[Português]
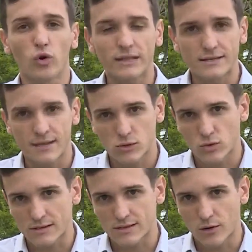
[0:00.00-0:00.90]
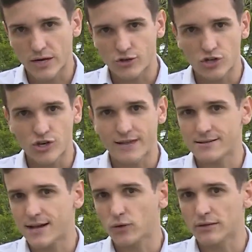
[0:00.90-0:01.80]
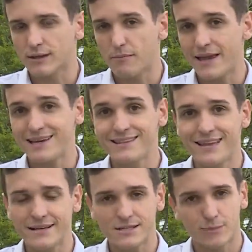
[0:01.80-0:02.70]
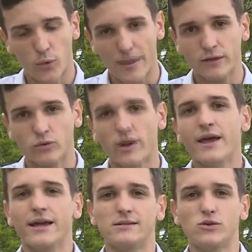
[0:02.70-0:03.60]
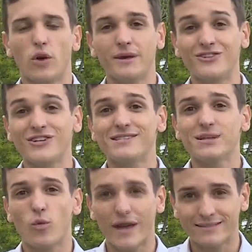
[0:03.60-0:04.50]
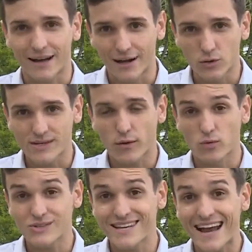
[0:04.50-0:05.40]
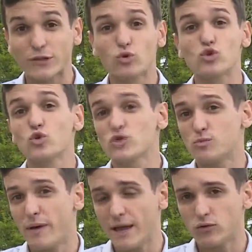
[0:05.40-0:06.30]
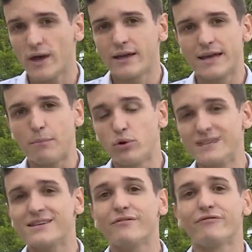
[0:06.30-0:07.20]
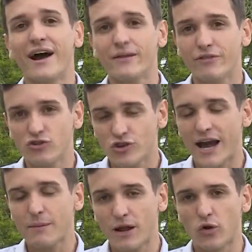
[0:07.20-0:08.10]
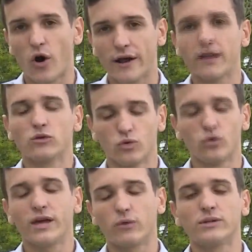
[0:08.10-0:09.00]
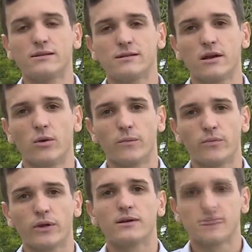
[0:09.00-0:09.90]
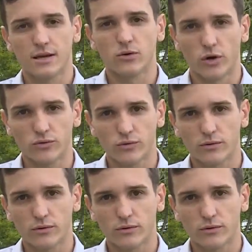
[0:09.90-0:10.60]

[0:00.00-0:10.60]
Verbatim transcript: toda essa situação e a gente ressalta também que nesse momento esse homem de 50 anos é considerado suspeito e a polícia vai investigar melhor tudo o que aconteceu. Zanotto.